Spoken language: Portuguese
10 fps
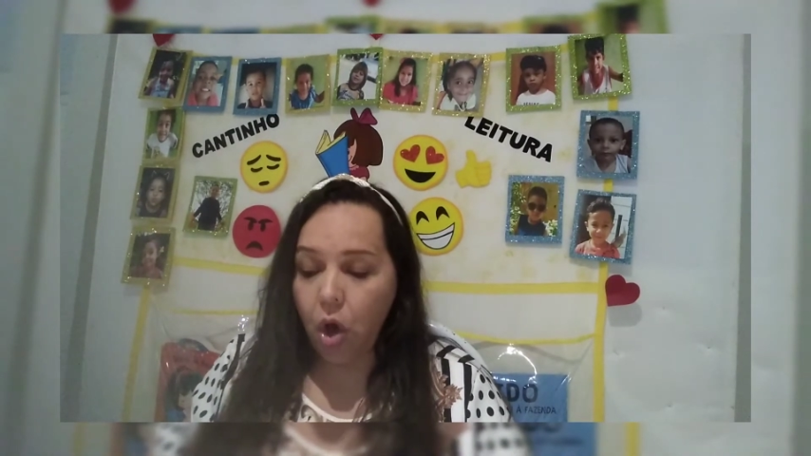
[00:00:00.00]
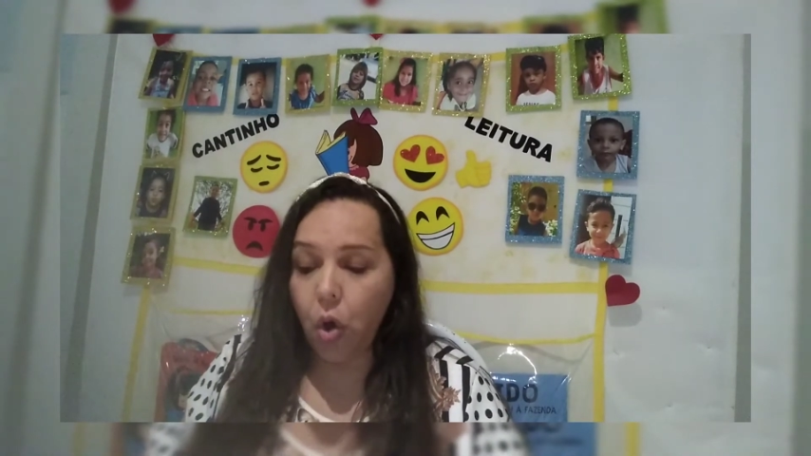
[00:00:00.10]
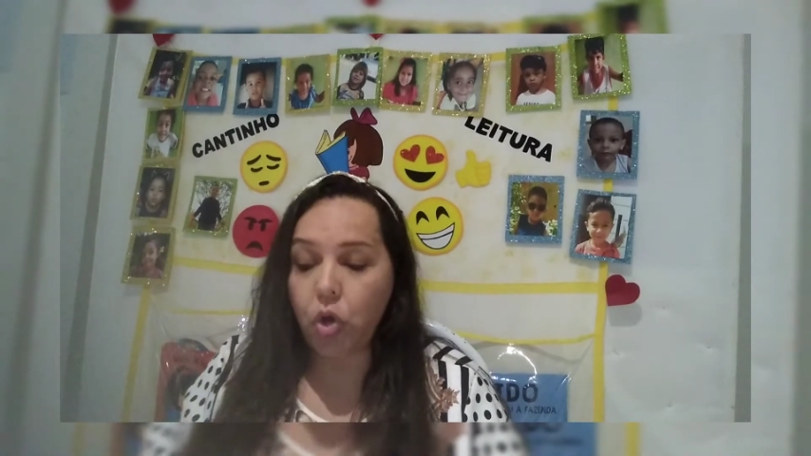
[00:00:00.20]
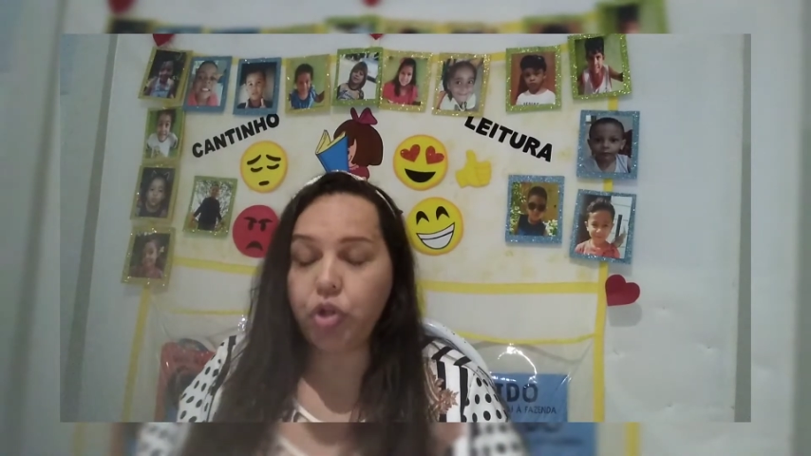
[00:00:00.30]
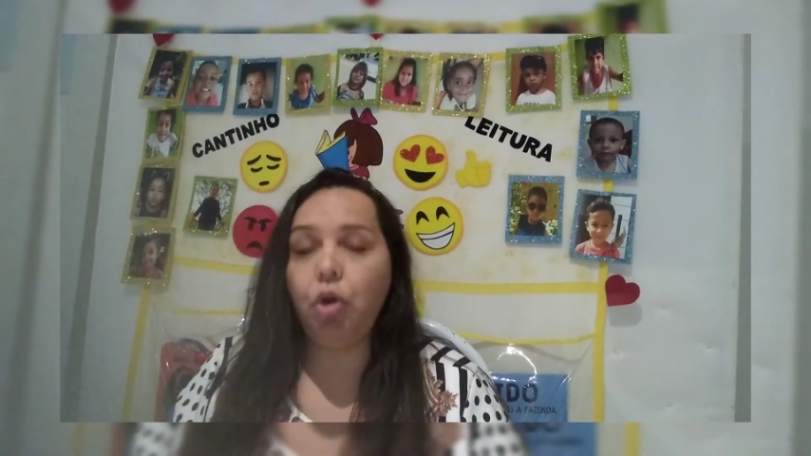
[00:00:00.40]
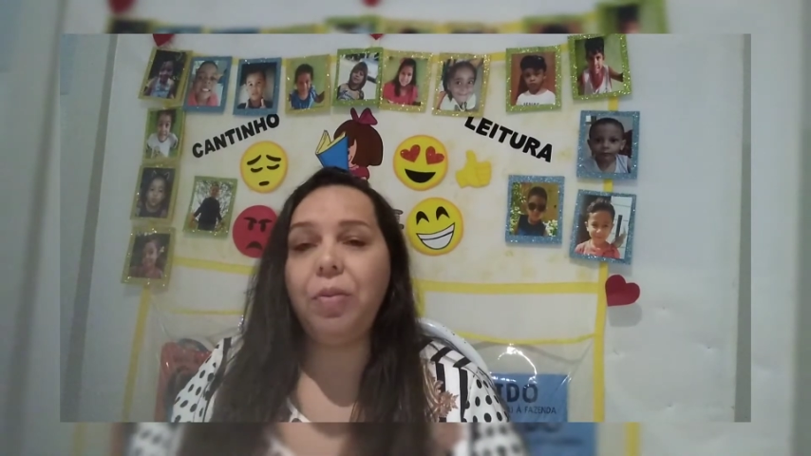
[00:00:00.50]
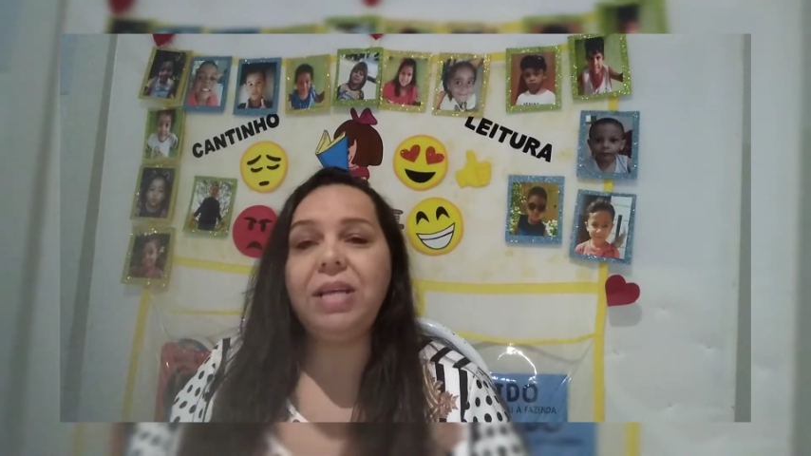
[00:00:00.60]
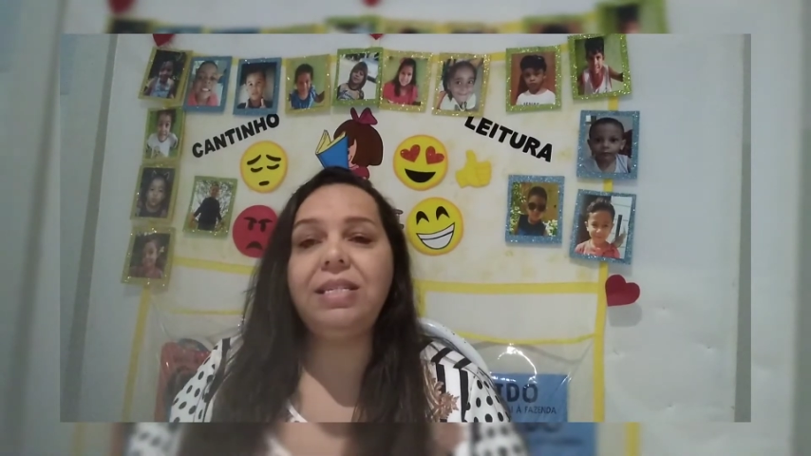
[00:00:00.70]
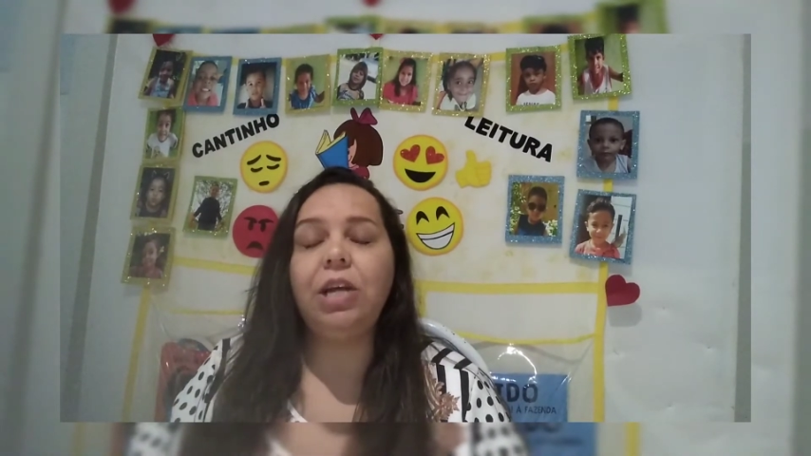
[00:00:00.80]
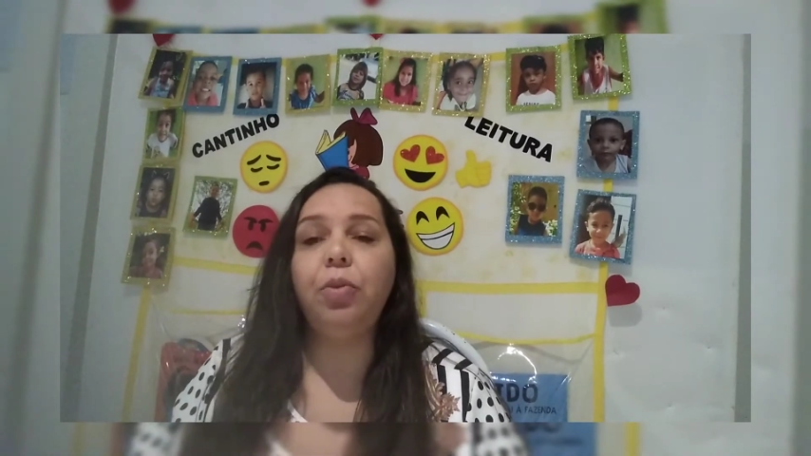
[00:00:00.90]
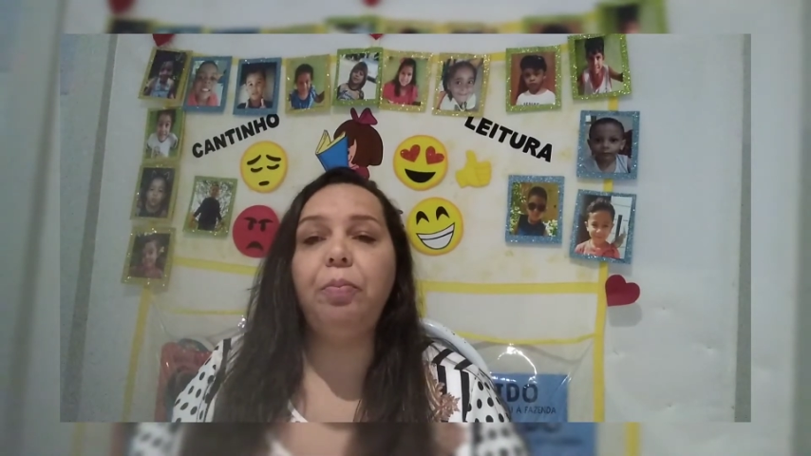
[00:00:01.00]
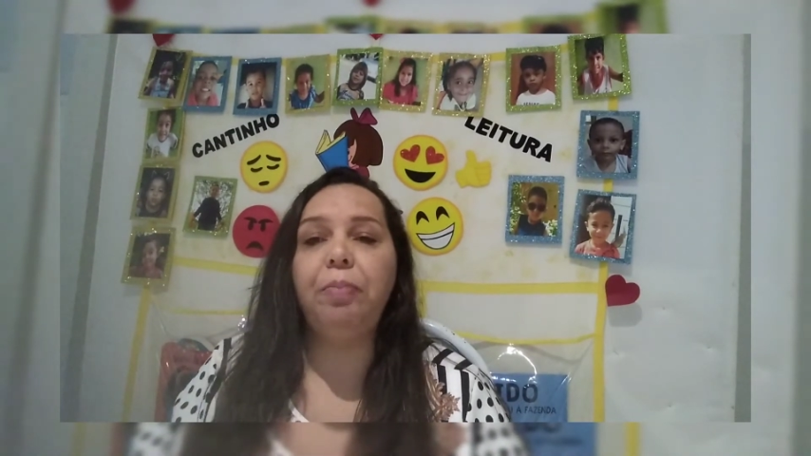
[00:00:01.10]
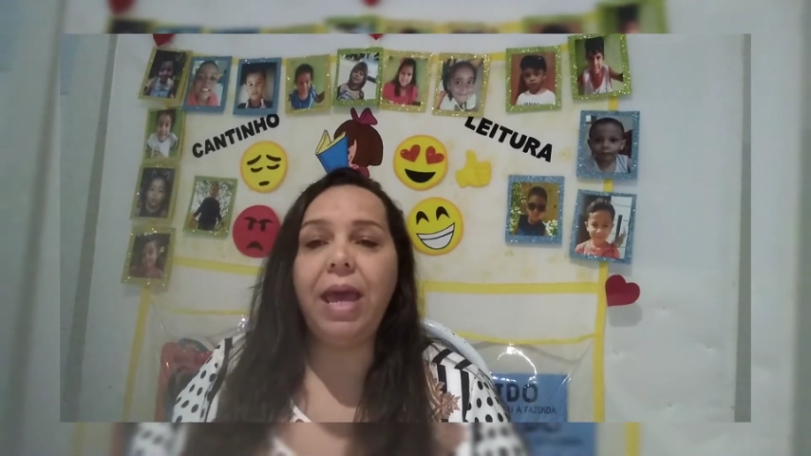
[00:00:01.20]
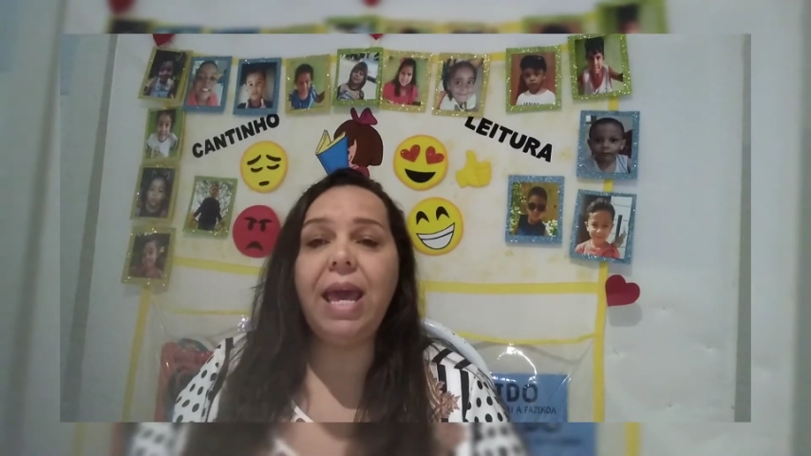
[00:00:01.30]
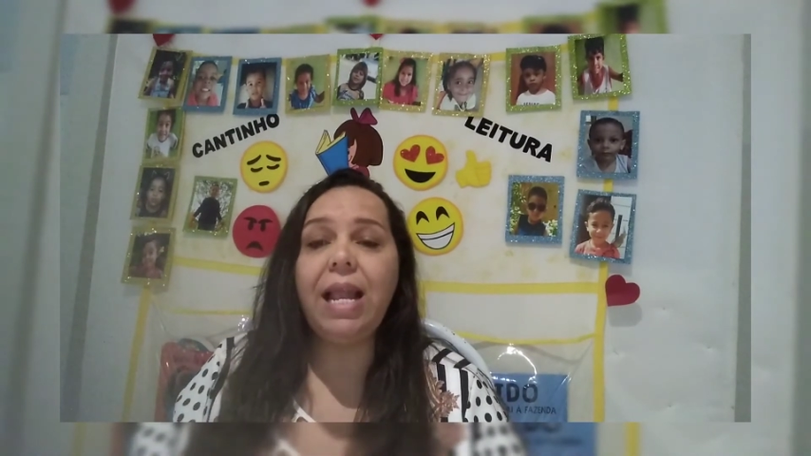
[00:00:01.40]
Hoje, começando
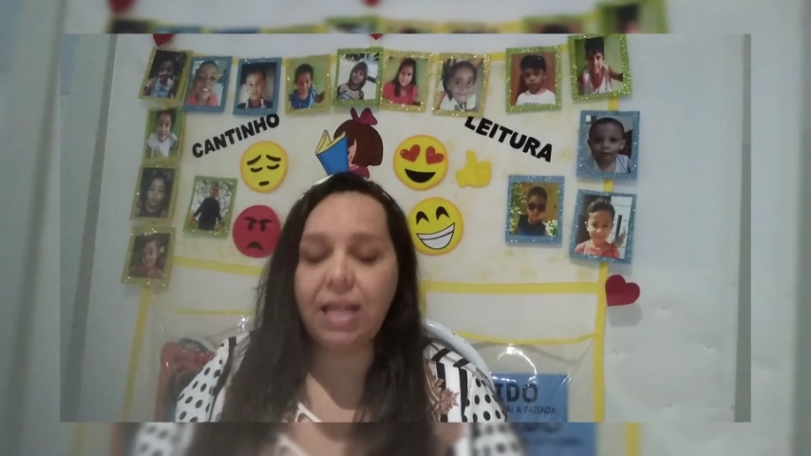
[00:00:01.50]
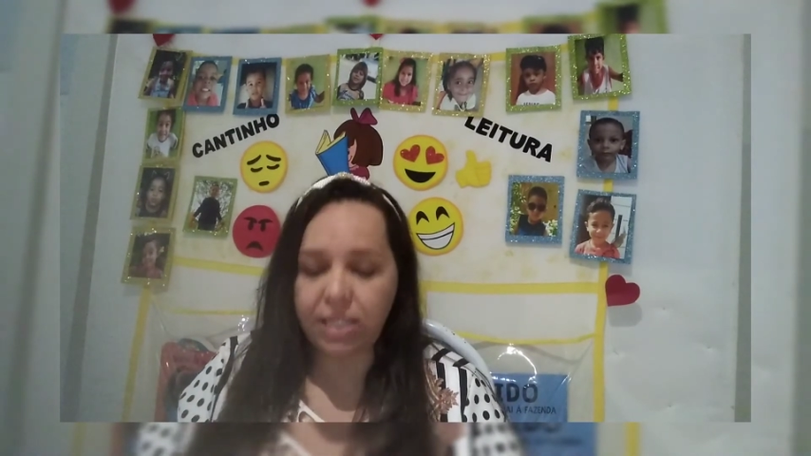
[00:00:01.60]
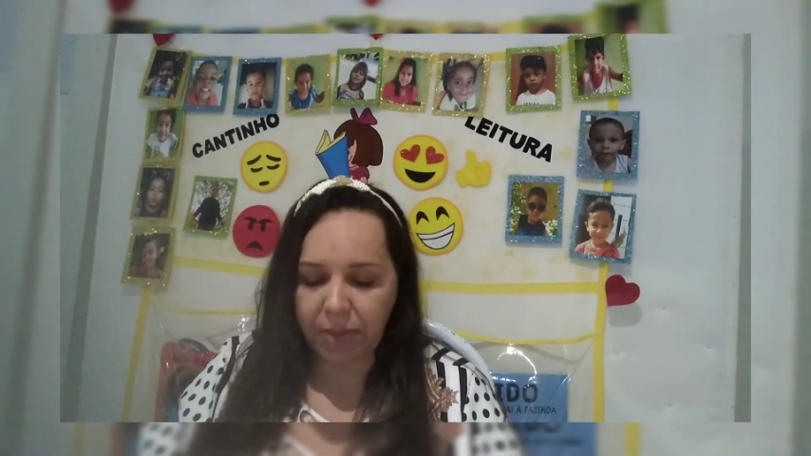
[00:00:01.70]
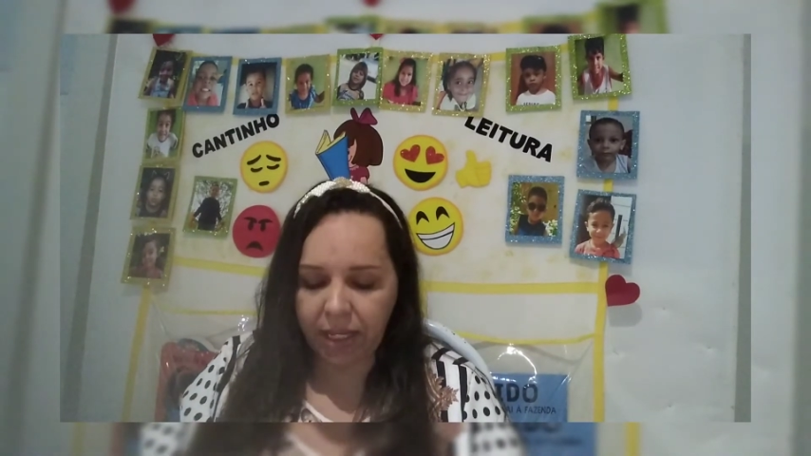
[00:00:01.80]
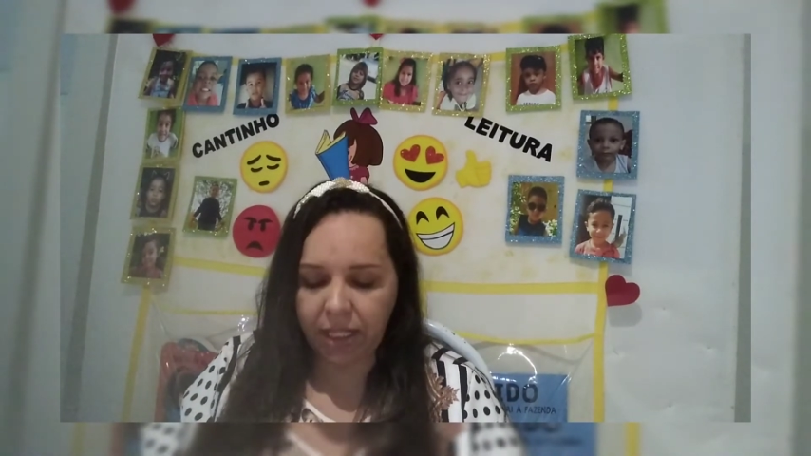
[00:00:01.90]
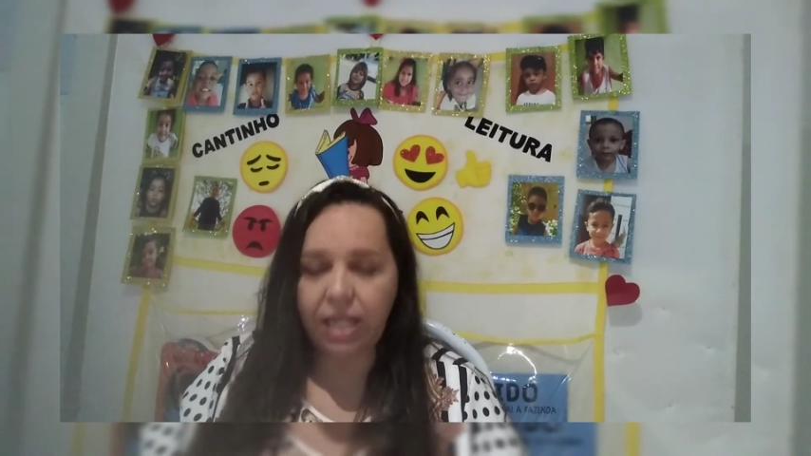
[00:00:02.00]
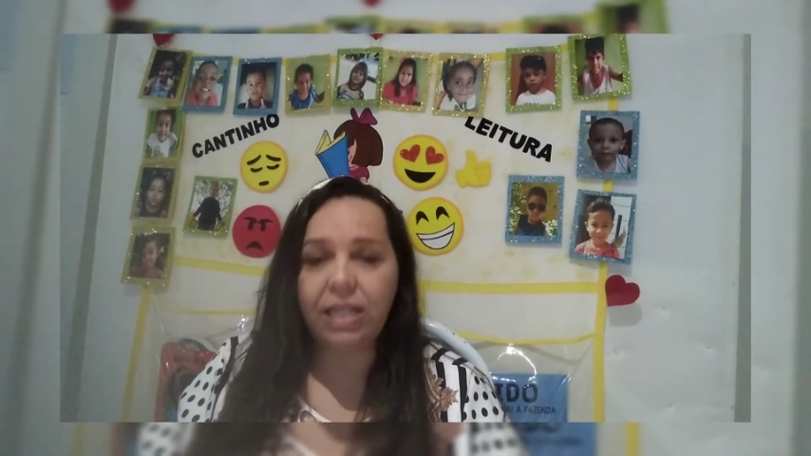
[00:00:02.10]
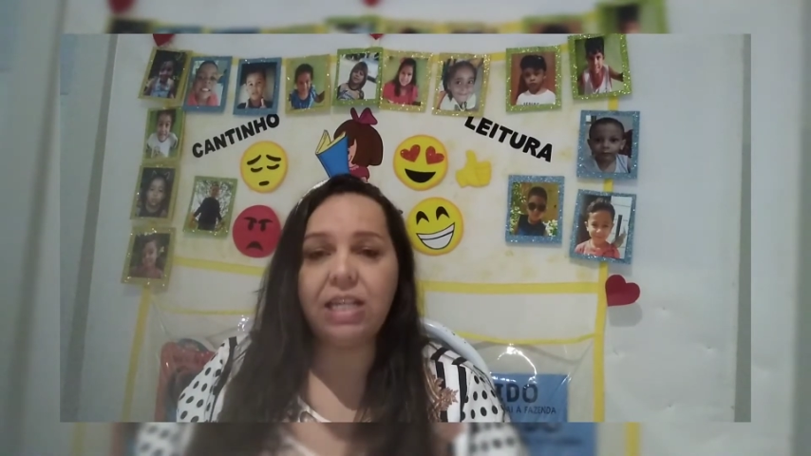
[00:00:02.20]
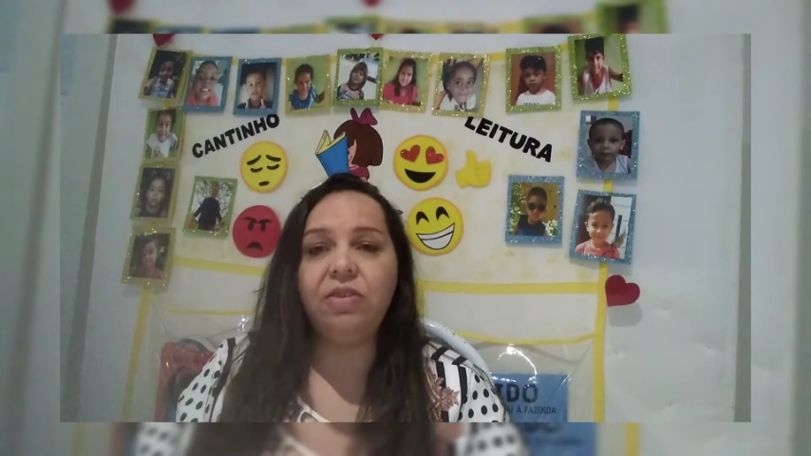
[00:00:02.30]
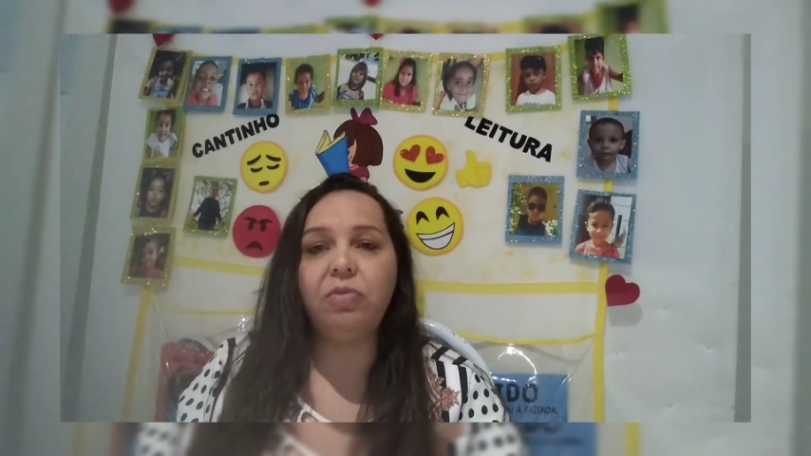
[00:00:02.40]
pelas meninas,